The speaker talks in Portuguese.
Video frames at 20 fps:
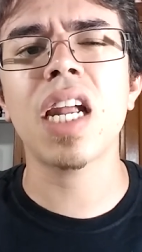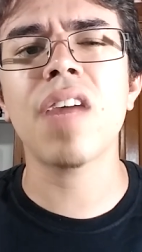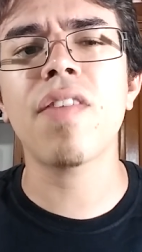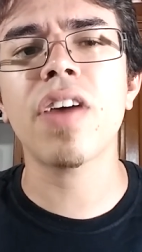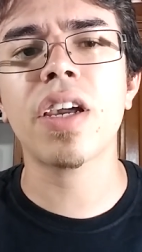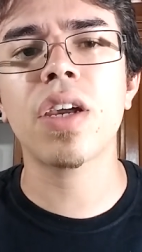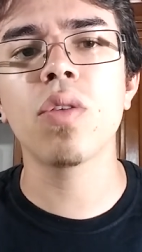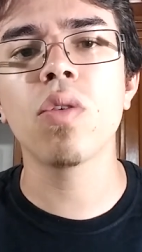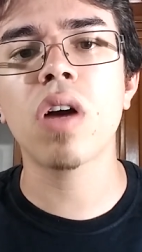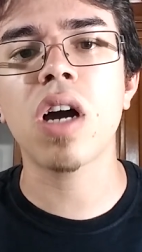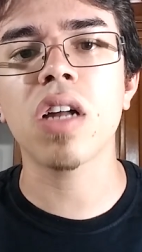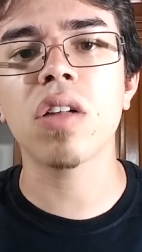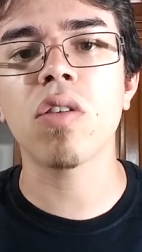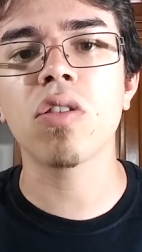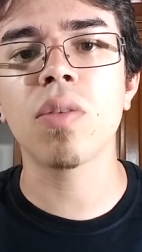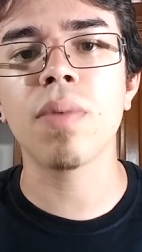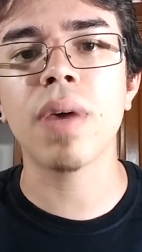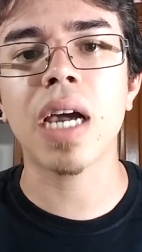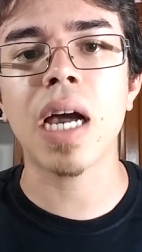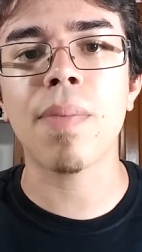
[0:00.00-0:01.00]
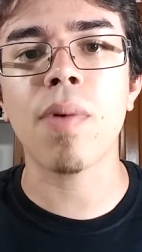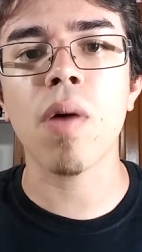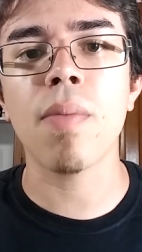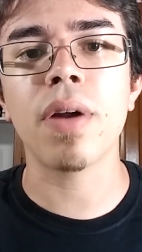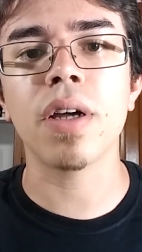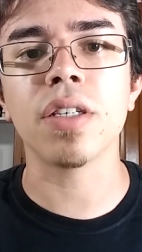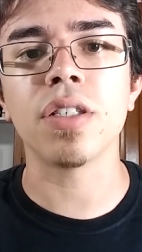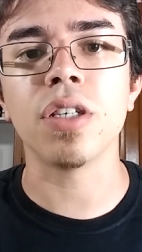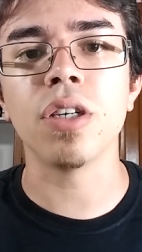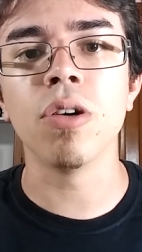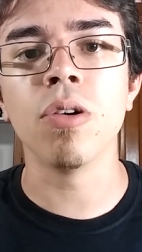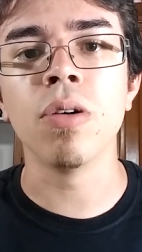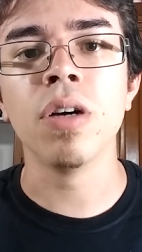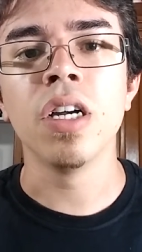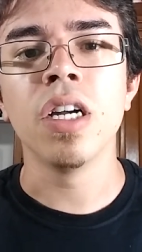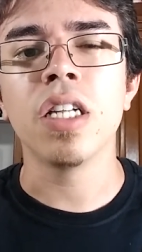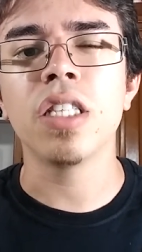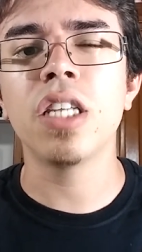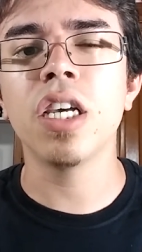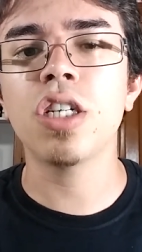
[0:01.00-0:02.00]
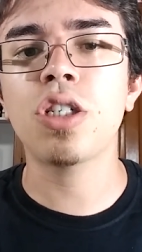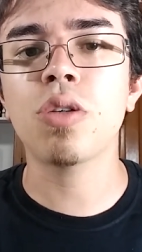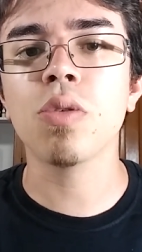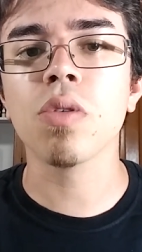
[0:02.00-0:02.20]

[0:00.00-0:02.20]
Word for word: se inscreva aqui no canal do Megapau Brasil,